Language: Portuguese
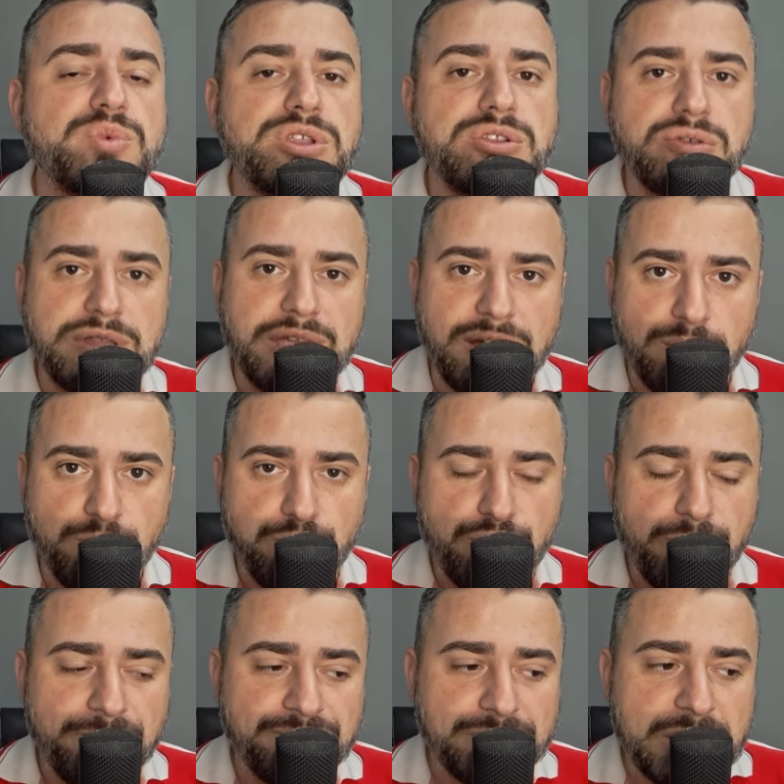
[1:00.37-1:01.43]
muito tempo.
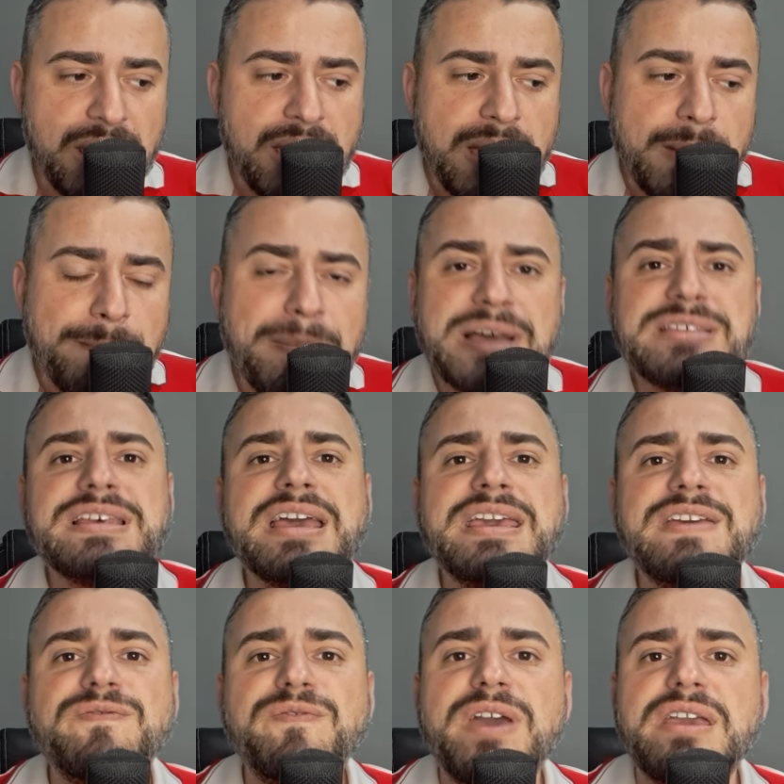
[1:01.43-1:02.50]
Mas
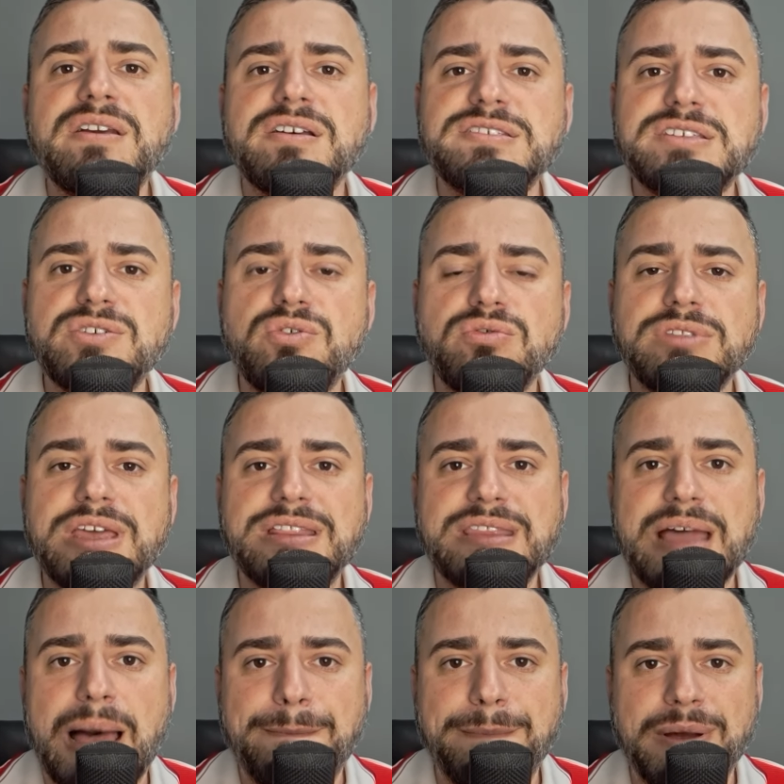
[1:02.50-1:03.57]
aí veio a segunda
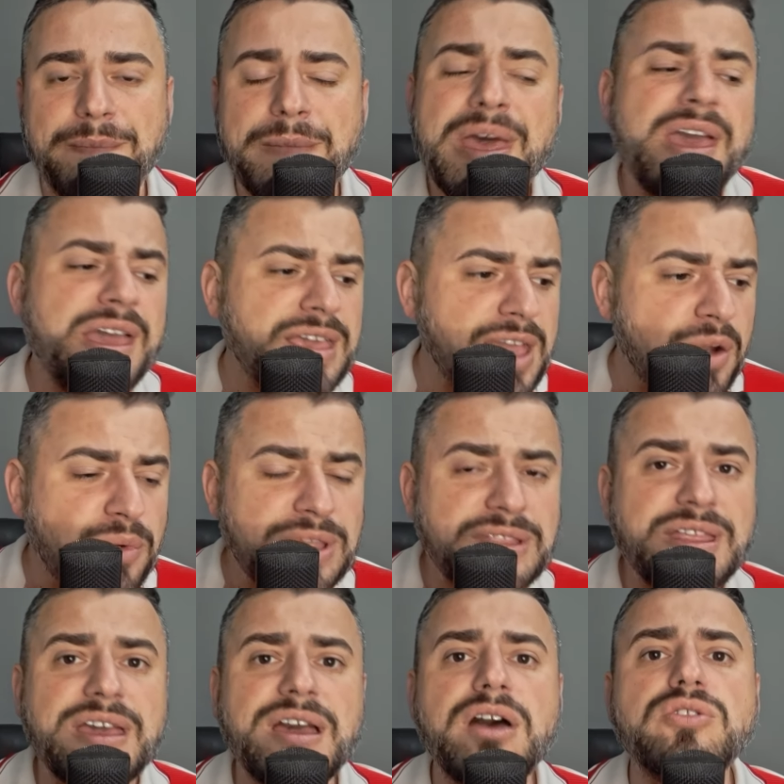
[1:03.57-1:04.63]
etapa. E eu
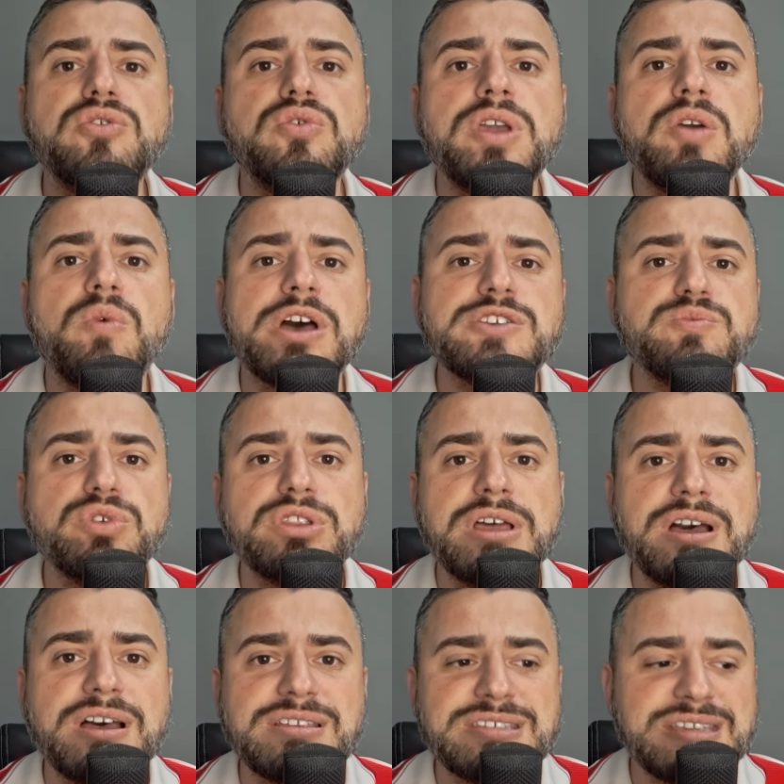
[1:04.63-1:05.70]
entendo que com as
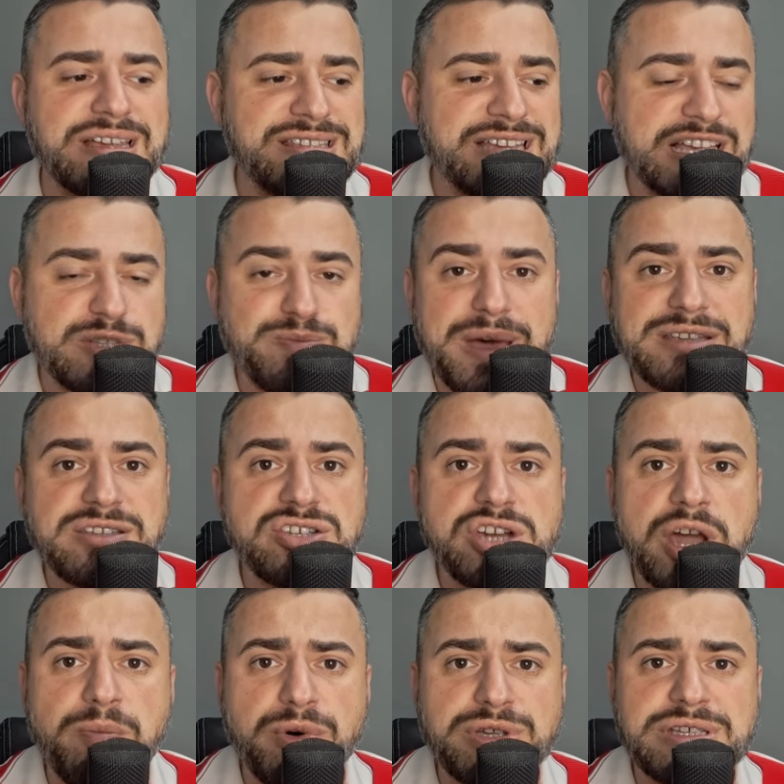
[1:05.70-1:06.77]
mudanças e as peças de
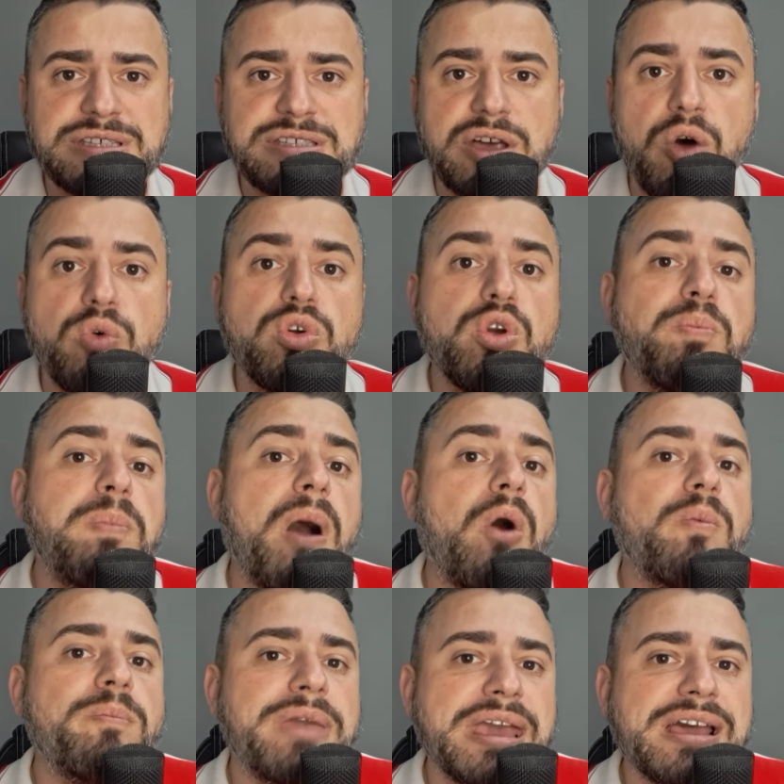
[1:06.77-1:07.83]
reposição que o
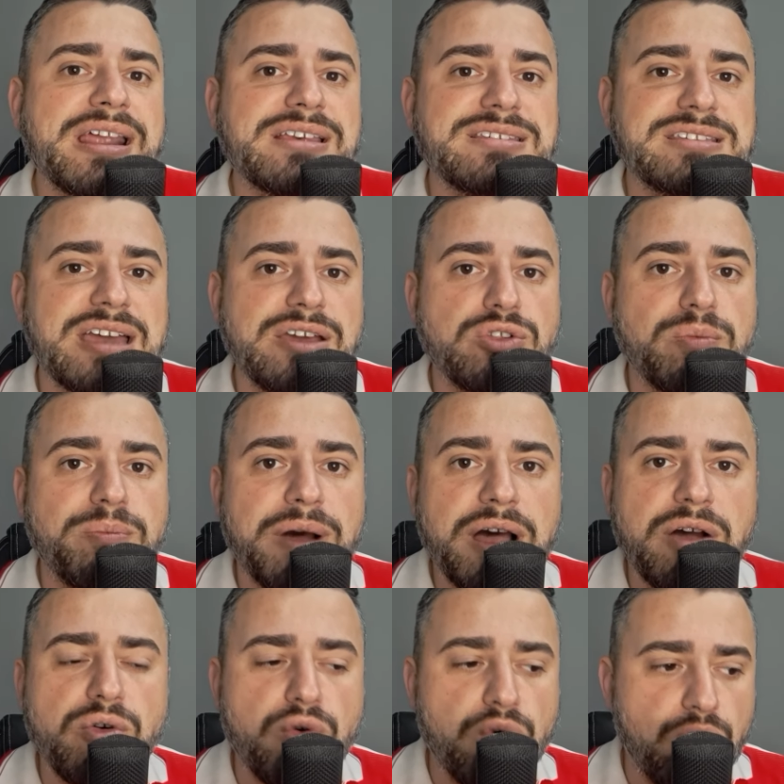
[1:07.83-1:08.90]
Palmeiras tem no
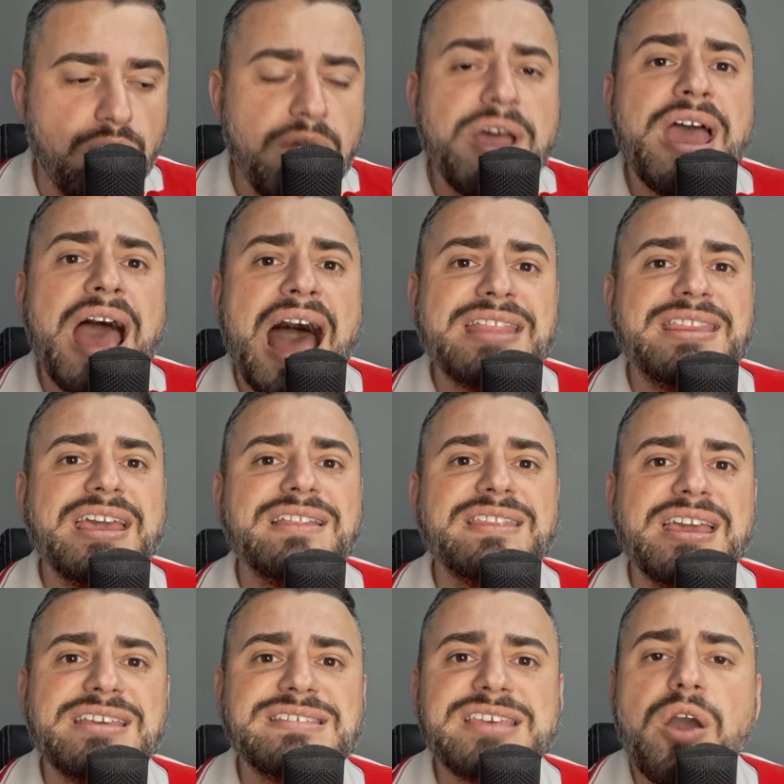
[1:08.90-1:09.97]
banco, a
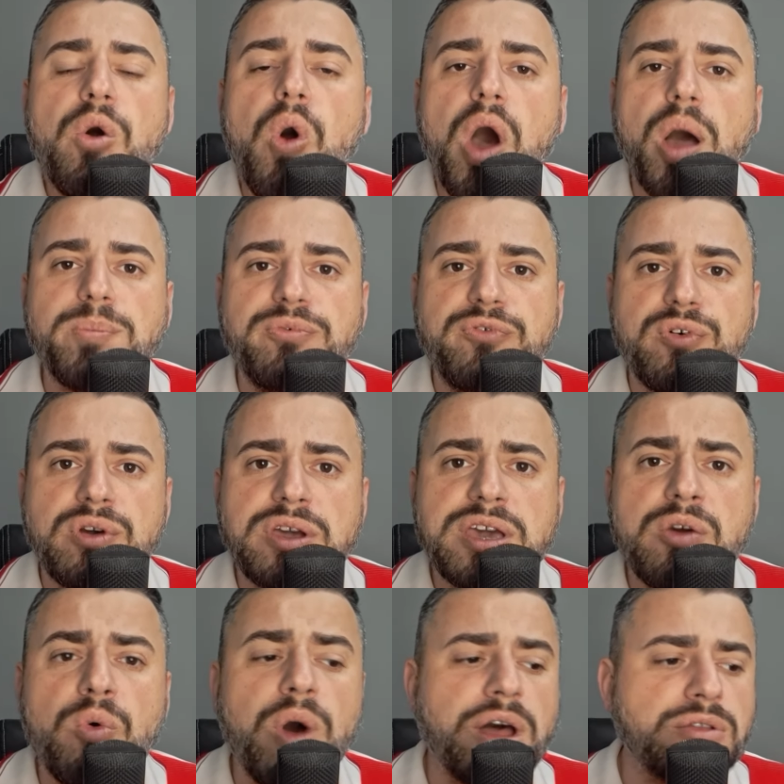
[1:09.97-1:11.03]
tendência é óbvio
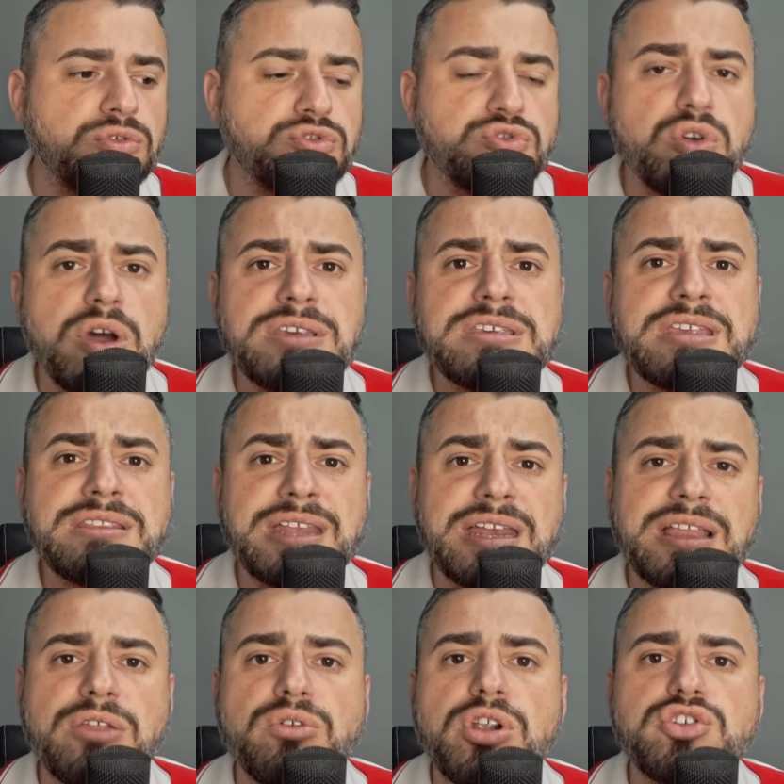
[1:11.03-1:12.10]
que quando os dois
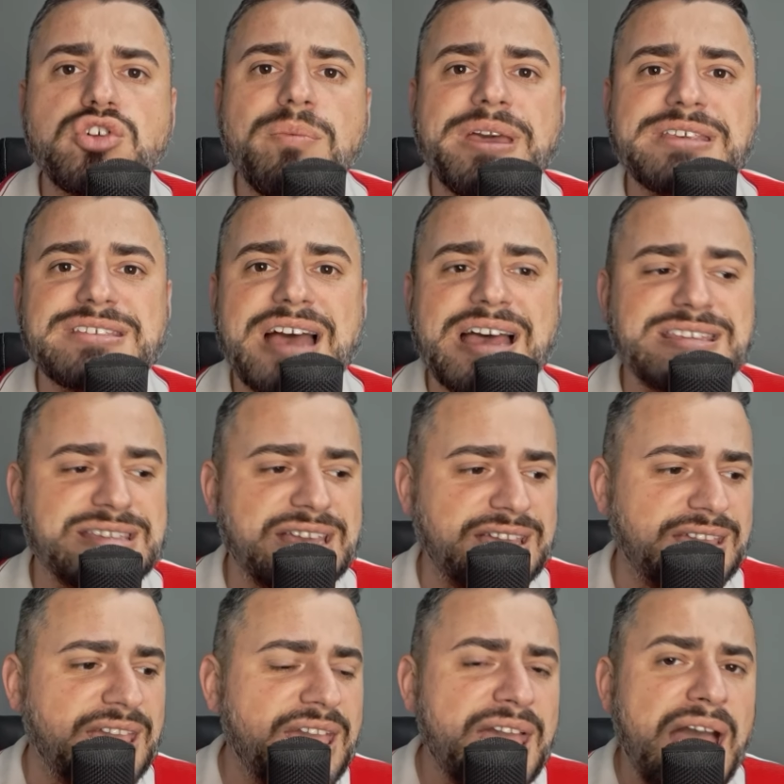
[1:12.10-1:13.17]
treinadores
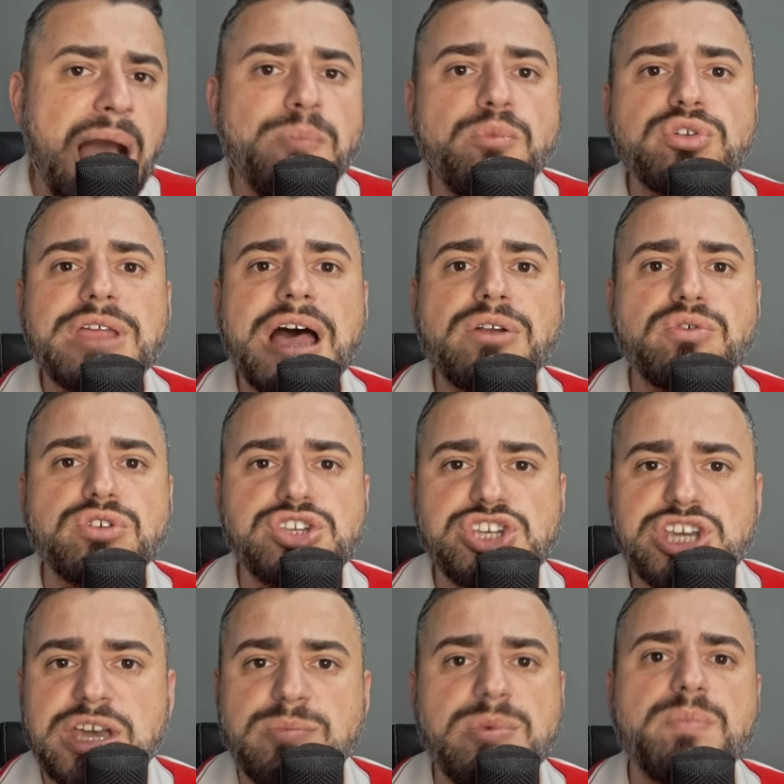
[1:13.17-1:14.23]
começassem a mudar o
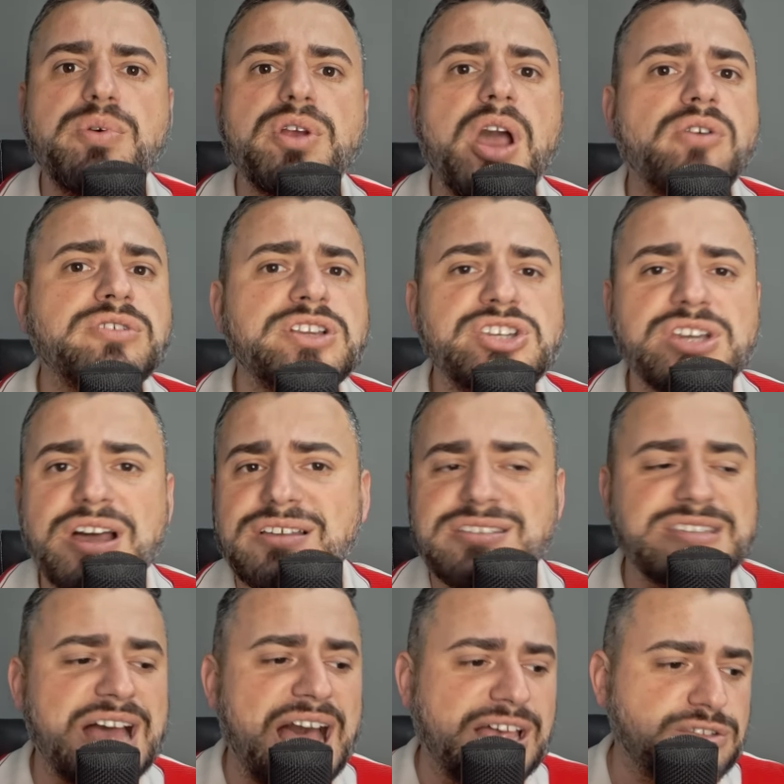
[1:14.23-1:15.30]
time por causa de
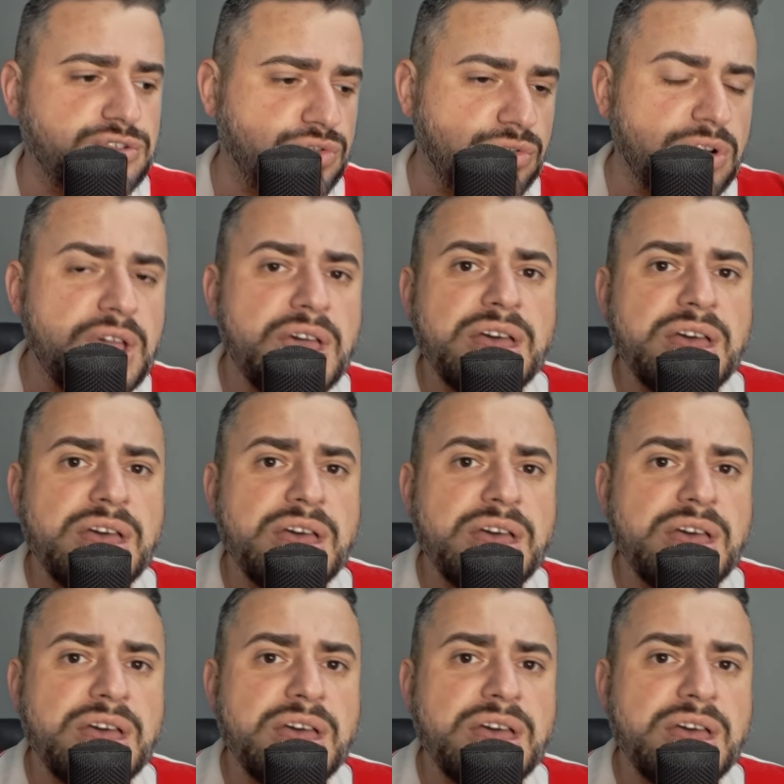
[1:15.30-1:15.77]
cansaço,